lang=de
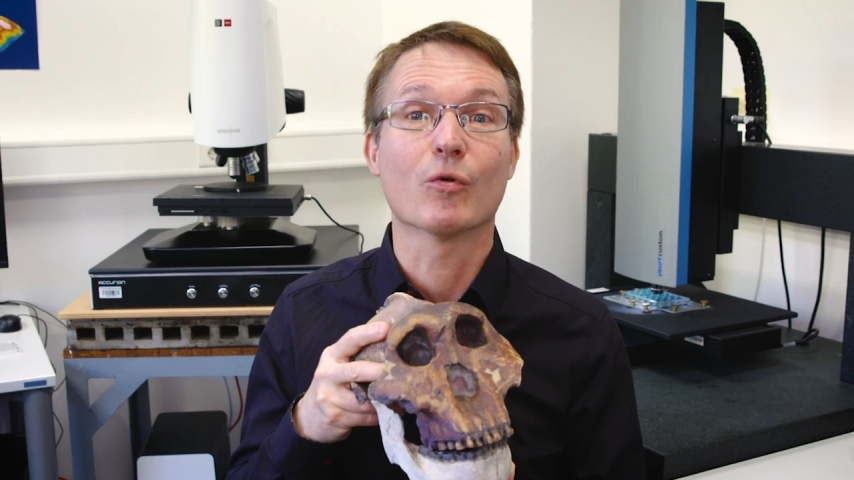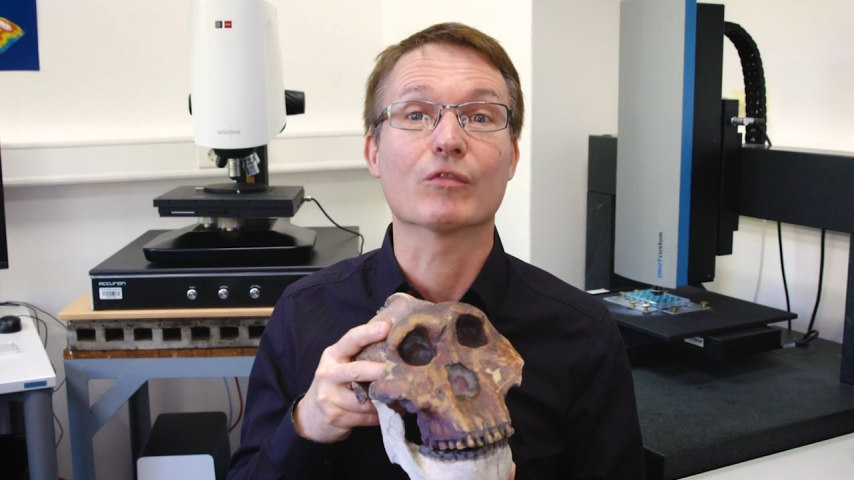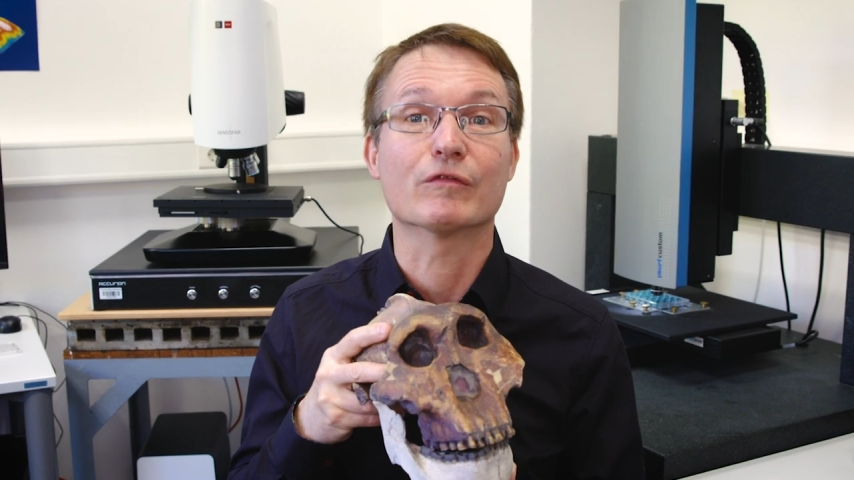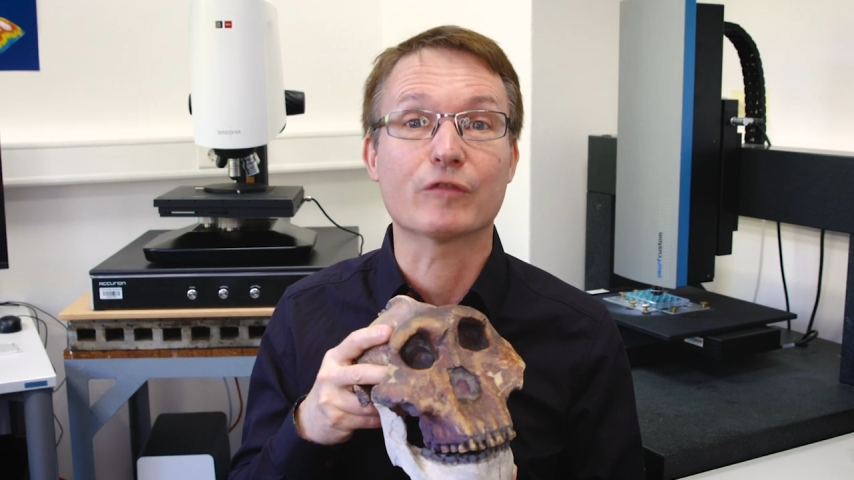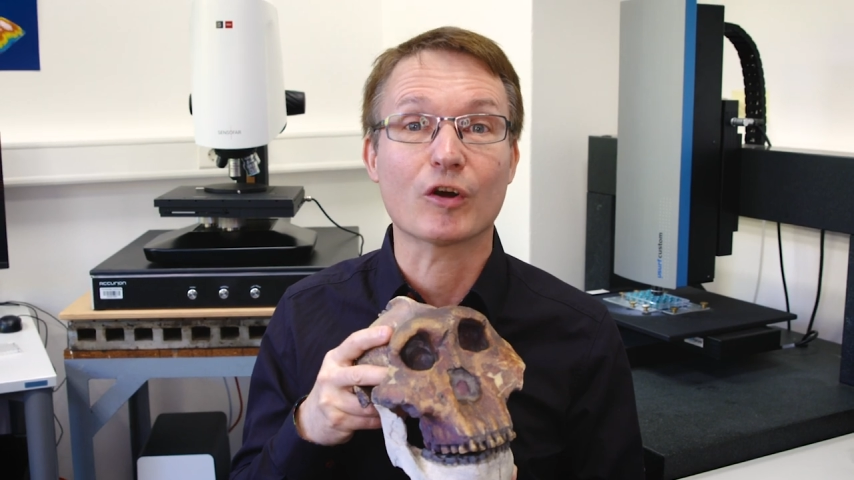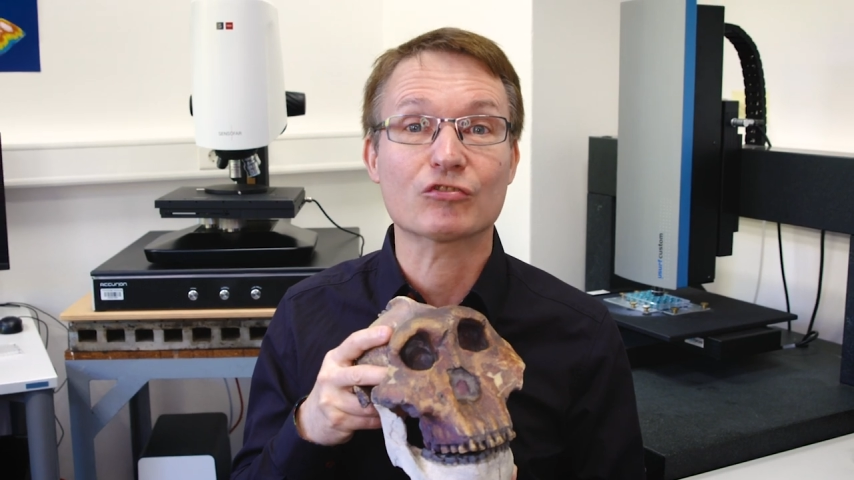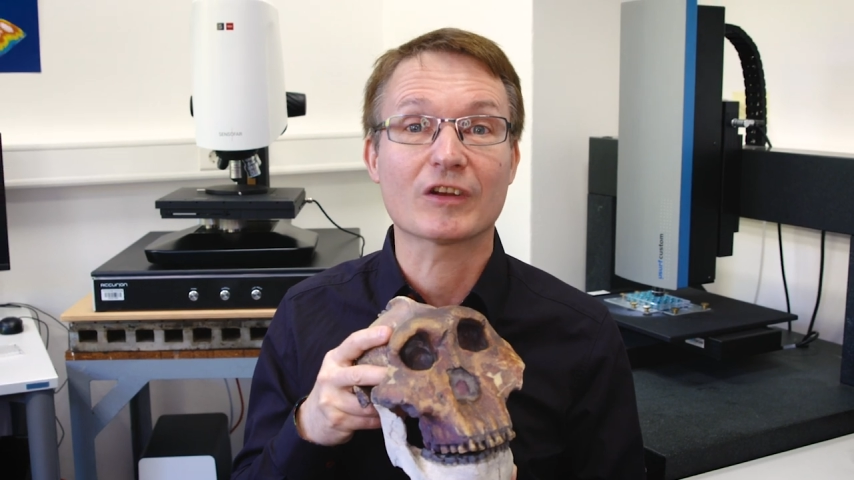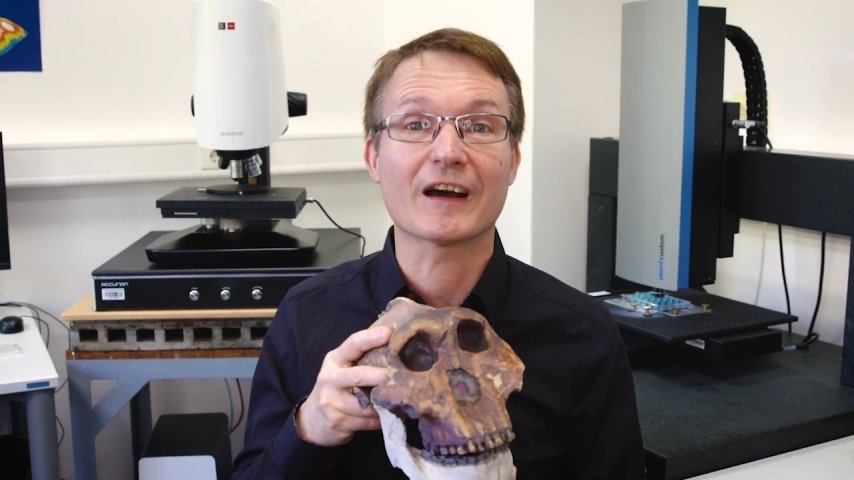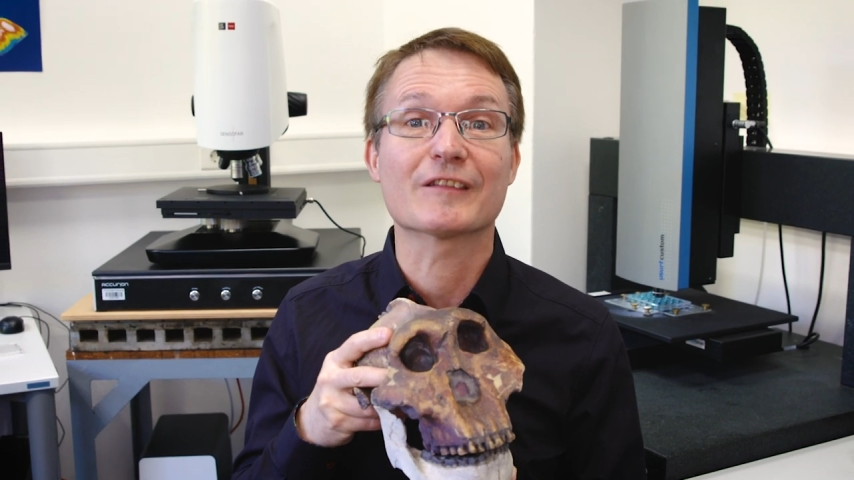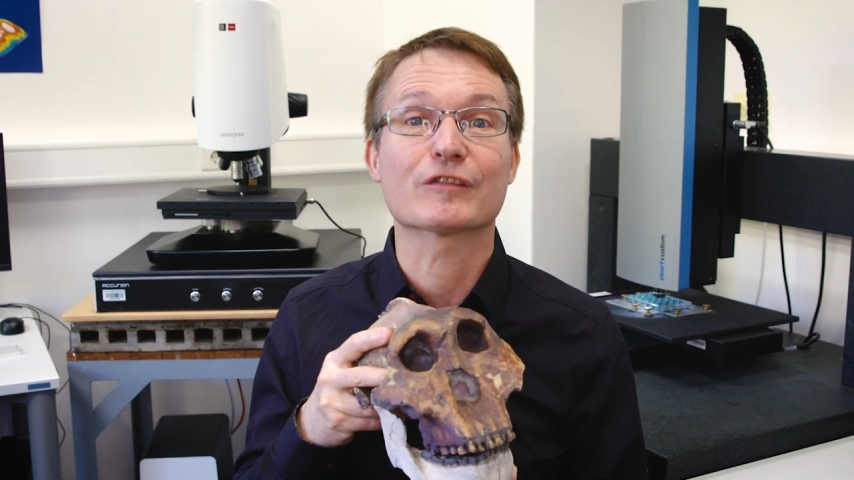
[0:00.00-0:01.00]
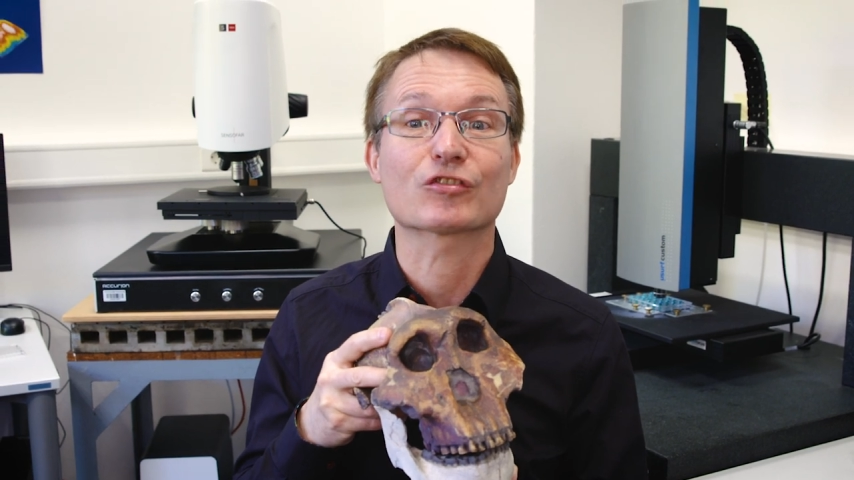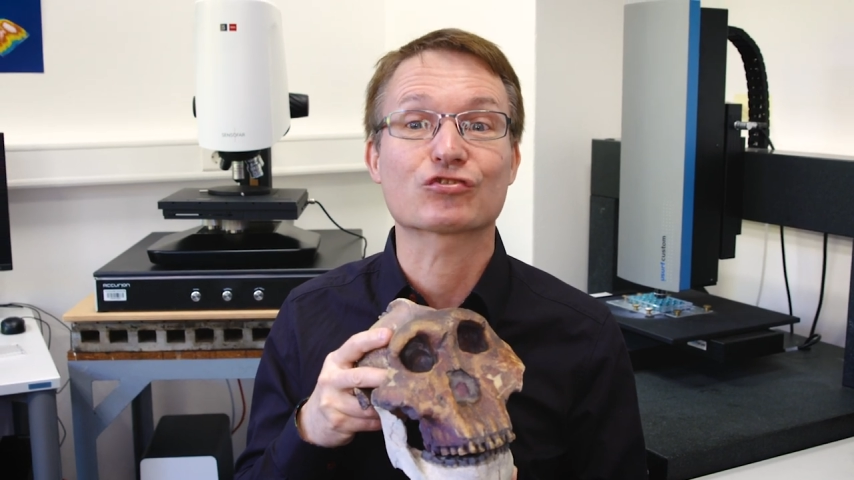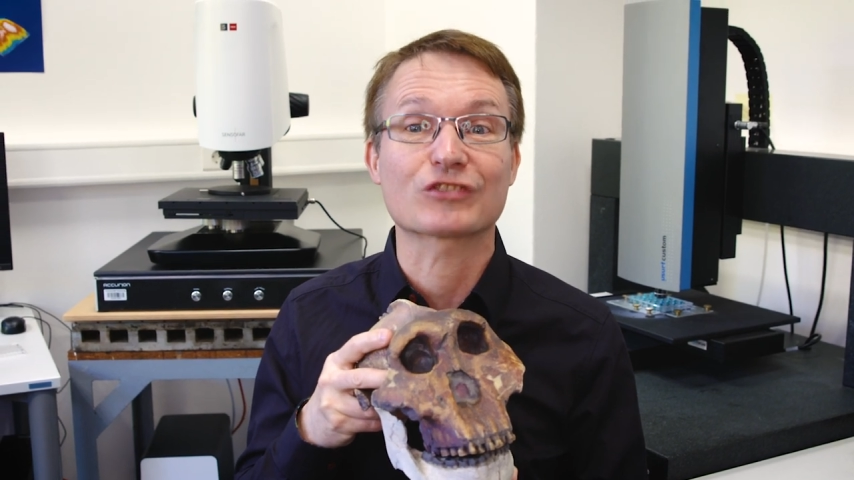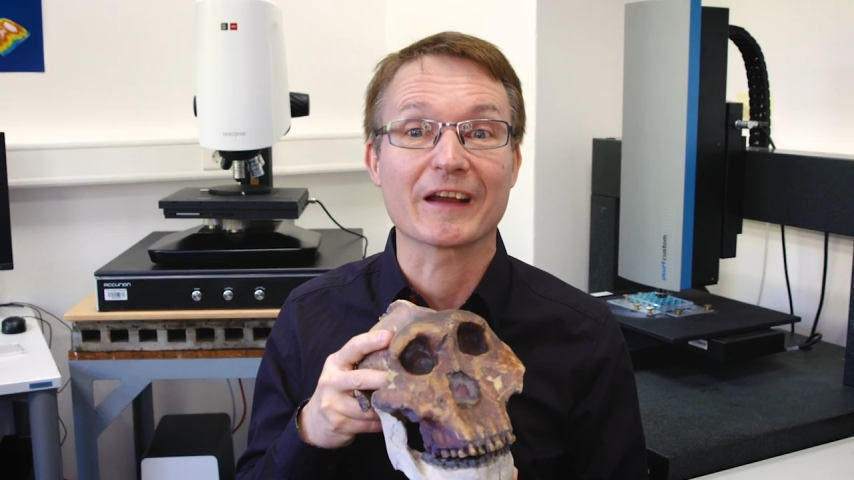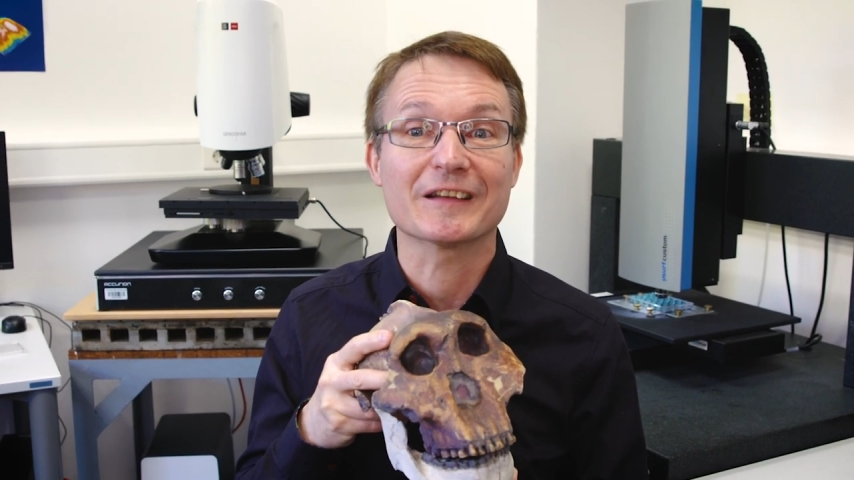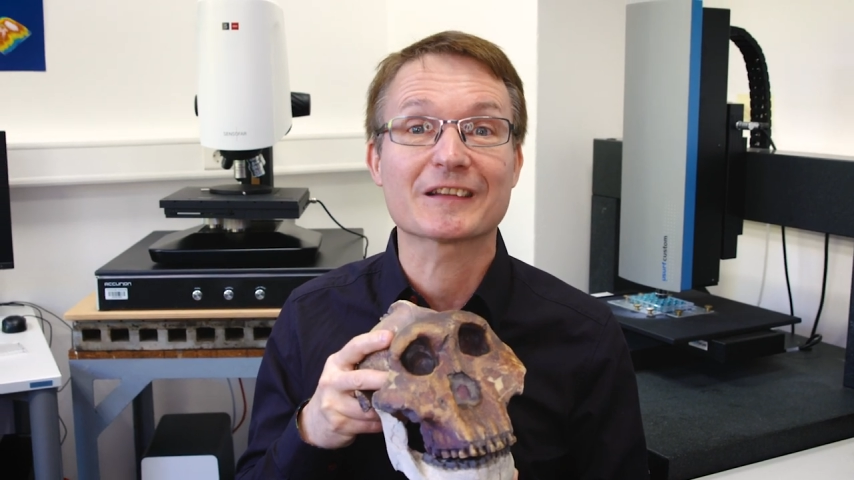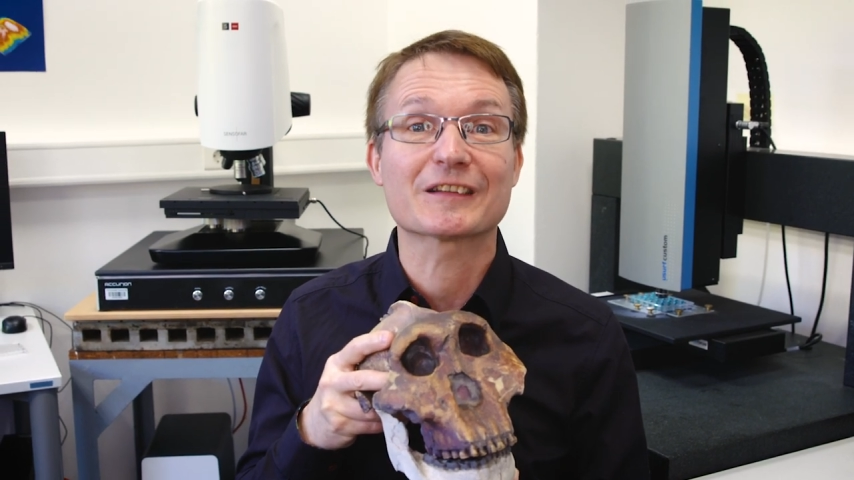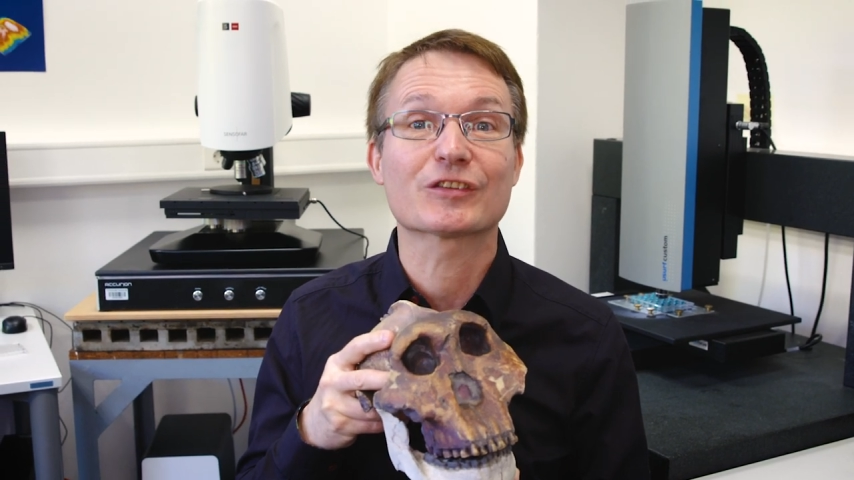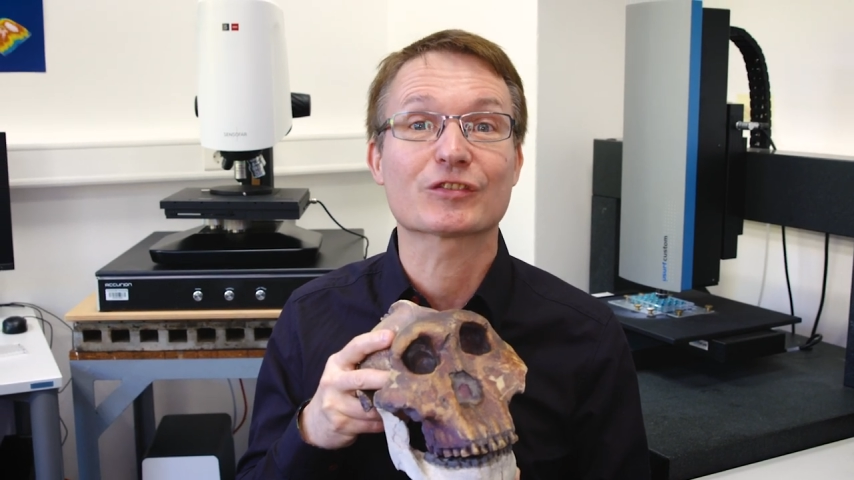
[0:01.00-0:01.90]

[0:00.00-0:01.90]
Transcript: und forsche an versteinerten